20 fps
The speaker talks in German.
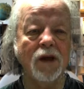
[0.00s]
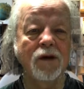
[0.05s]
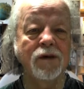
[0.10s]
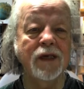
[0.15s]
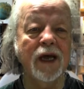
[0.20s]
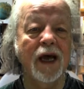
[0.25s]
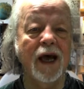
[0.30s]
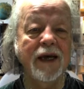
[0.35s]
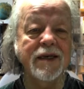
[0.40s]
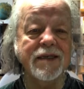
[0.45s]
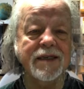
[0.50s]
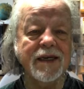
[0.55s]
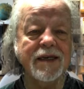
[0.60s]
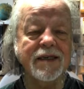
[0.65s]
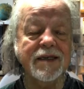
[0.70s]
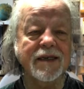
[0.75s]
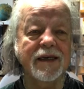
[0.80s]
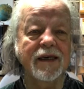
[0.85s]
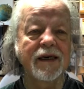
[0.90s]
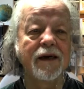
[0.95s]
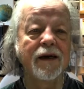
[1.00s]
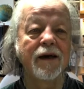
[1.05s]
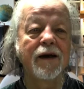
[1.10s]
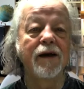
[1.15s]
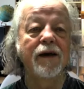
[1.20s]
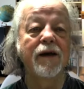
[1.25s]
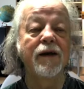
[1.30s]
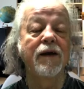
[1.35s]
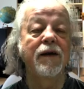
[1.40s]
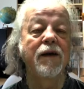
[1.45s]
Und da heißt es,
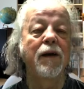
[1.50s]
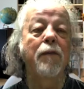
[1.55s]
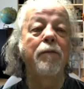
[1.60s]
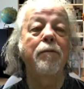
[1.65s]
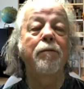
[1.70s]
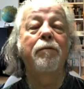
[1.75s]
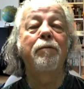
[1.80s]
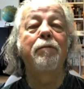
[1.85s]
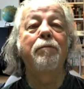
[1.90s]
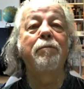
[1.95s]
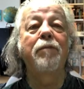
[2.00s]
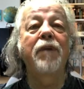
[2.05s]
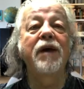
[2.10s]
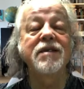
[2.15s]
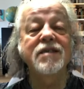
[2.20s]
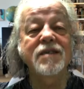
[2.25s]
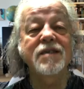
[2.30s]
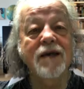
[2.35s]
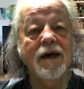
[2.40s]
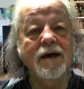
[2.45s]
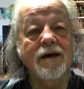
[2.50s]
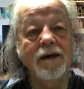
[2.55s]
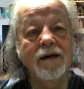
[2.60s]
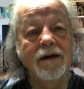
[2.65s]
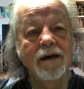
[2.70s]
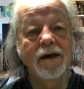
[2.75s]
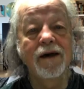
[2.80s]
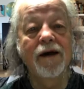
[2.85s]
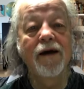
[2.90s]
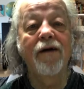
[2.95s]
besser
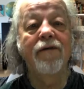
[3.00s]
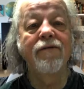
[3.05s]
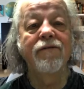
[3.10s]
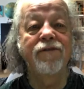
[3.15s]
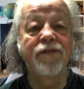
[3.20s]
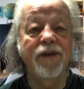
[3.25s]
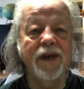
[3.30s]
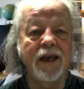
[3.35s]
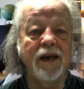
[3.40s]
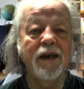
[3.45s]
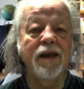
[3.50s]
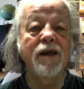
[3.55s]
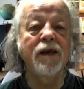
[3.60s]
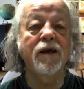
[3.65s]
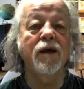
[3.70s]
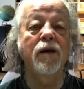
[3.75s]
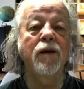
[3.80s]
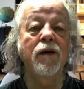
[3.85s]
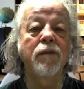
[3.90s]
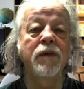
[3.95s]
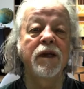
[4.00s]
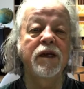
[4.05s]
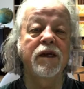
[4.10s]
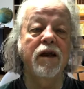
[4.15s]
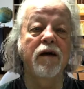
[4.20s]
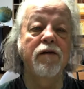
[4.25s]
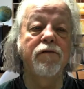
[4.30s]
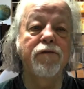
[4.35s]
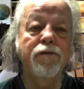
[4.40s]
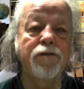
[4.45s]
wenig
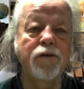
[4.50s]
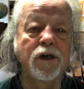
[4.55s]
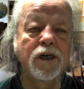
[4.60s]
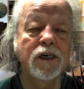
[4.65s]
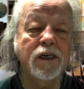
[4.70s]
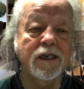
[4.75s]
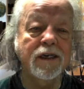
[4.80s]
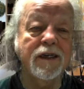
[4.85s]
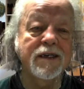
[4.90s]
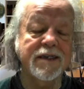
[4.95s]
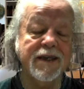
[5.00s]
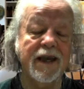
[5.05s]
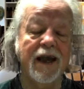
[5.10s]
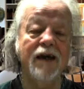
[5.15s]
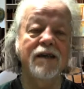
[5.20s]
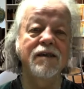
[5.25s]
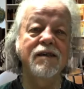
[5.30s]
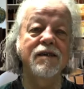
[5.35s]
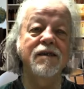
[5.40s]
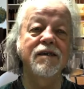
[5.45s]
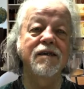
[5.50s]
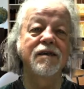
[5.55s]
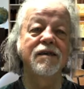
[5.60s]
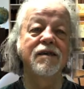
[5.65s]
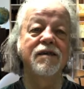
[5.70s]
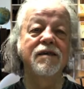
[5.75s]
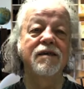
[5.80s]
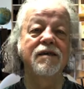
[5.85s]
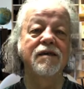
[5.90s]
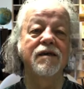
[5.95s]
mit der Furcht des Herrn
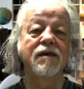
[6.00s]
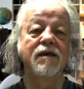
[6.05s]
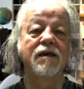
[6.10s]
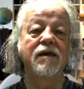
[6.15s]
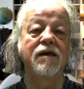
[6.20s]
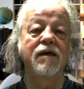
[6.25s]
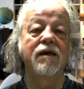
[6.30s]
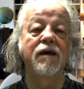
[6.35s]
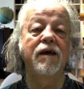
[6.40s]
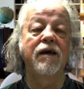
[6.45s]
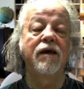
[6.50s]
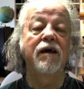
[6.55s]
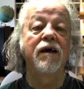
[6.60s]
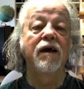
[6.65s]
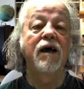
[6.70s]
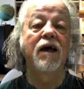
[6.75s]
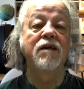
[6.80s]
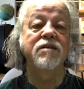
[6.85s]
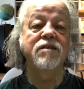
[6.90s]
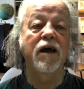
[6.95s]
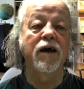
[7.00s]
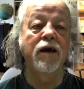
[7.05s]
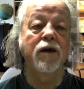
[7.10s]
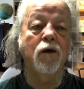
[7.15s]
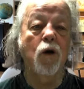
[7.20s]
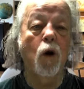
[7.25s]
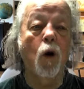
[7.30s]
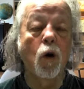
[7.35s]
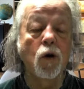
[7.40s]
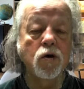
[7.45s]
als ein
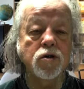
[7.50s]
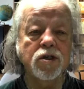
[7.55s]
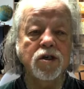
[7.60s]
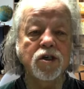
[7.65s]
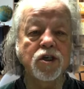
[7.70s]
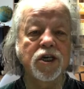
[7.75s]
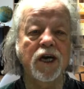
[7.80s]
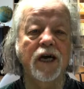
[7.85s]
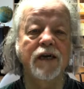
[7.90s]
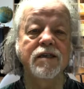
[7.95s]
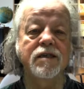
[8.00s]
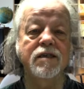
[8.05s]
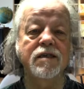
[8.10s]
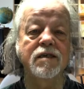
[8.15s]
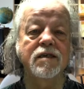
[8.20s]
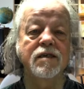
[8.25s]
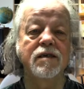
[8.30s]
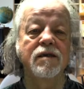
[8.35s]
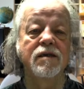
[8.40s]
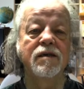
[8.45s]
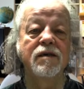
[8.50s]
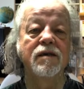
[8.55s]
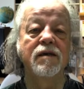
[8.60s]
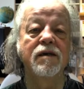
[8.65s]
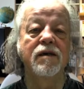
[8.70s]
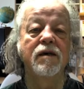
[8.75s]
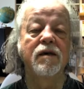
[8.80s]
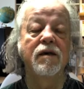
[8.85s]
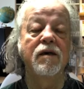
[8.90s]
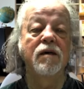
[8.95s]
großer Schatz
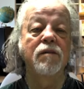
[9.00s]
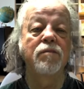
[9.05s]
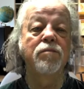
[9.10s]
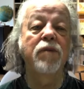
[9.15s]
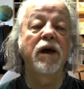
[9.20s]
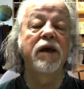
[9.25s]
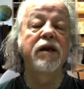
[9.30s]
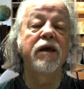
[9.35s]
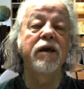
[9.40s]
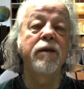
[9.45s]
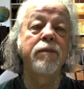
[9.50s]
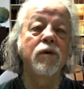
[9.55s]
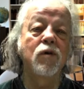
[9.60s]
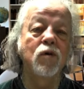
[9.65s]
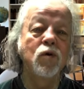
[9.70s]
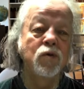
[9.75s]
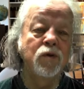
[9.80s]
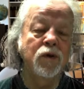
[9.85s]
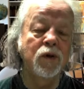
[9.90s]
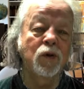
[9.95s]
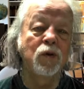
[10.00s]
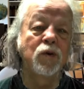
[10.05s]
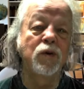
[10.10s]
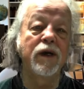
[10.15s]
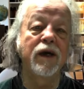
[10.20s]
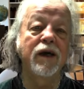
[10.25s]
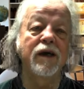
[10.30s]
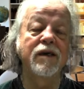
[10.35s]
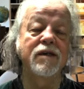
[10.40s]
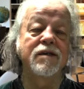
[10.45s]
bei dem
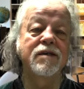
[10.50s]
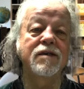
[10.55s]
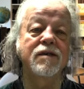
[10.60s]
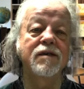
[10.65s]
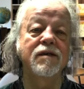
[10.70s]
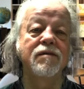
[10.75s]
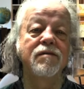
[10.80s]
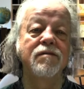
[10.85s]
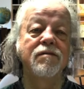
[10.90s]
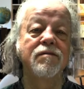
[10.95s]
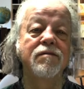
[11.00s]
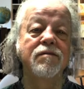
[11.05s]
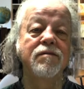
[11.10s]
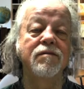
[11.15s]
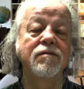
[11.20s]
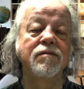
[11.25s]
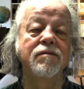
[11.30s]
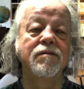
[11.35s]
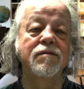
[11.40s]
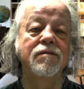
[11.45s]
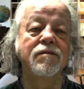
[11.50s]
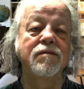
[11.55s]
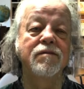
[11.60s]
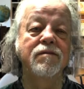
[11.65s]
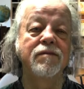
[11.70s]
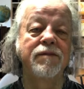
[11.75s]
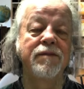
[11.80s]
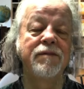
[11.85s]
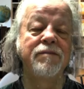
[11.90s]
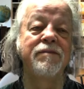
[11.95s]
Unruhe ist.
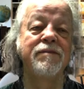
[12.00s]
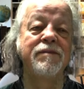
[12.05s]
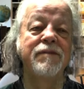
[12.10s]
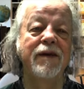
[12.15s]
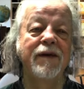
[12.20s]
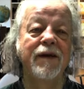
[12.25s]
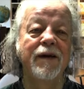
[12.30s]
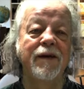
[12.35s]
Hm.